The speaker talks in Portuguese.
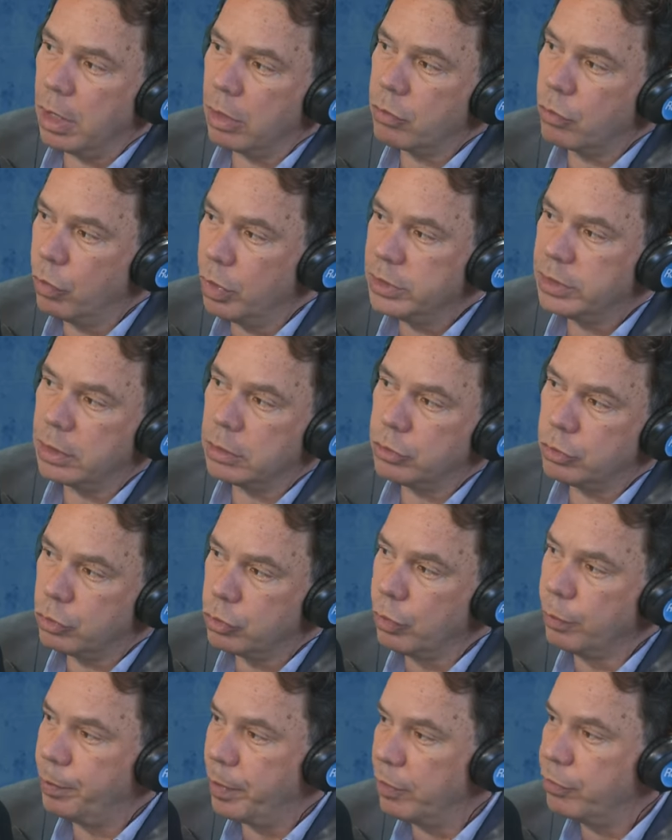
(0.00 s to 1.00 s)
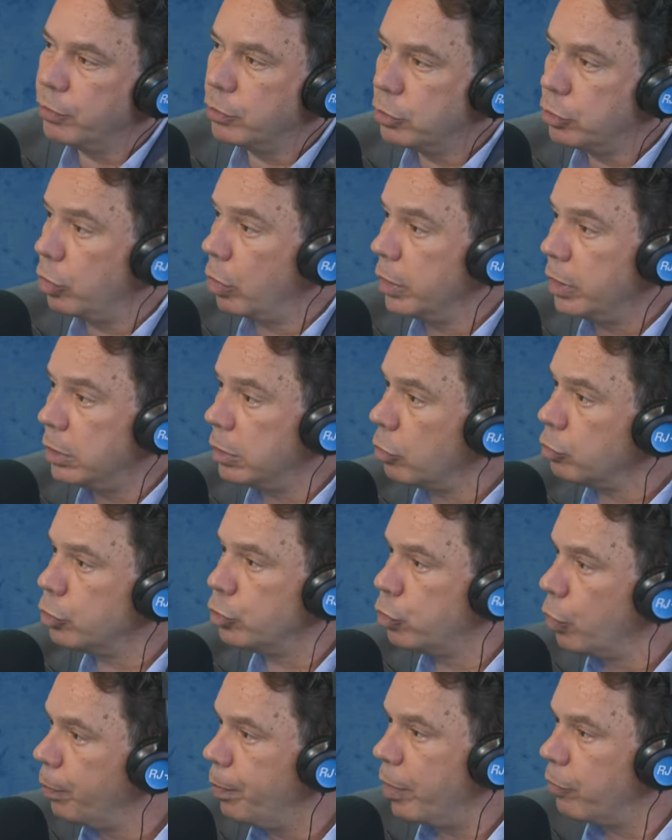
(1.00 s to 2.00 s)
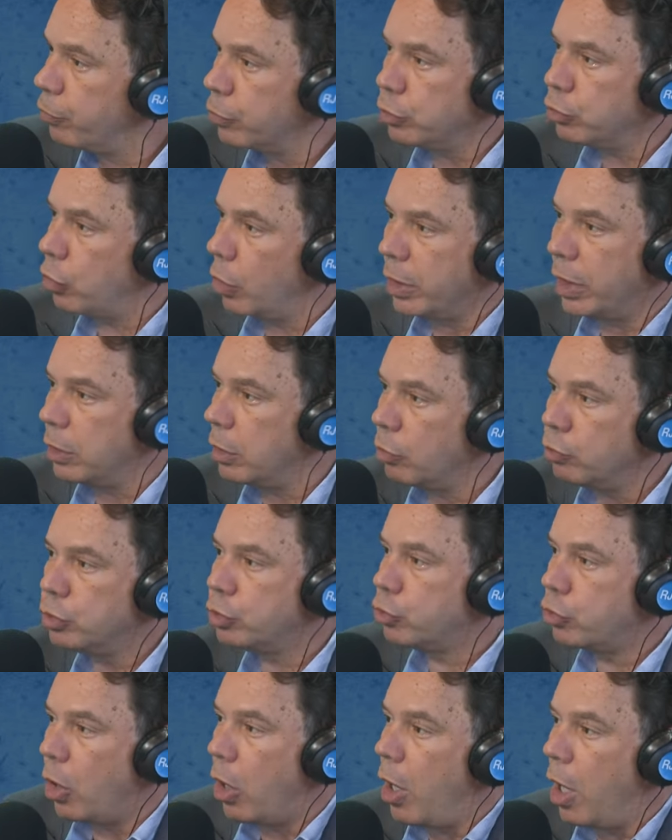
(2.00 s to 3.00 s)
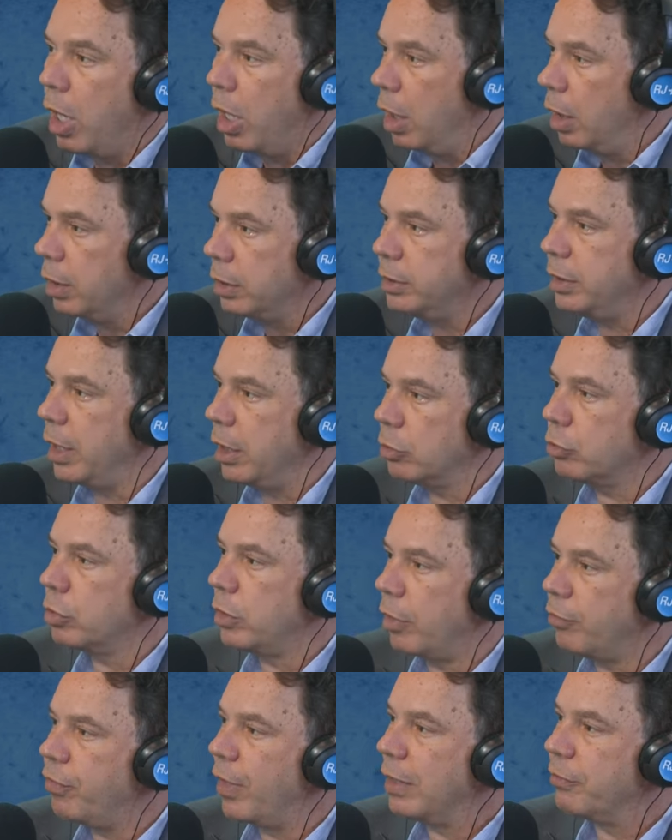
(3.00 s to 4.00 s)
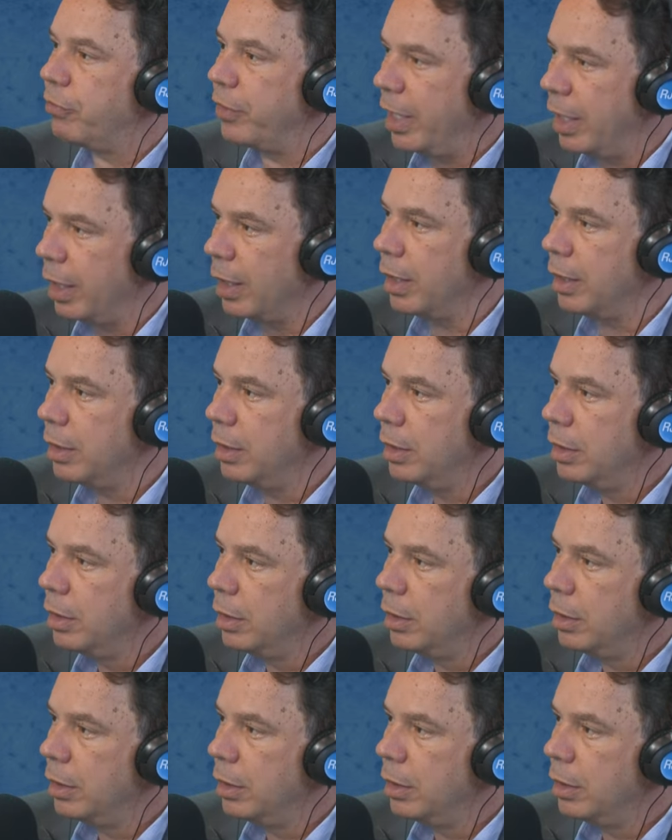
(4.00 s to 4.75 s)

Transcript: A coisa super funciona. Então, super funciona não só dentro da favela,